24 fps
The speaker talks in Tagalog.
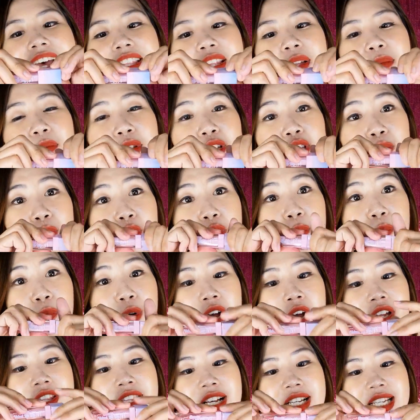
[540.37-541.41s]
natin mismo yung
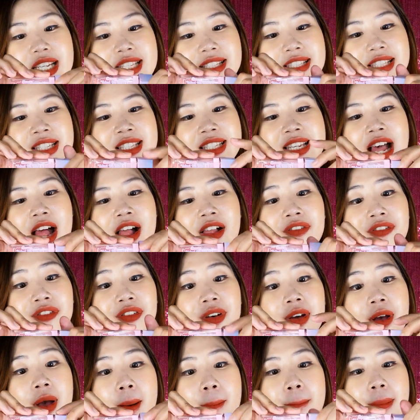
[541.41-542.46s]
product itself
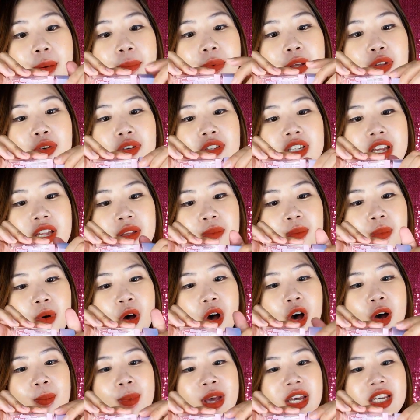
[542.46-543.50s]
pag binuksan
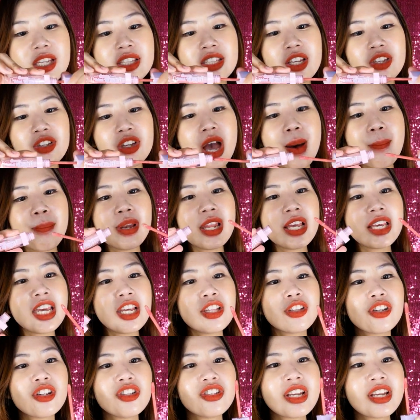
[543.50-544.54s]
mo, may kita niyo applicator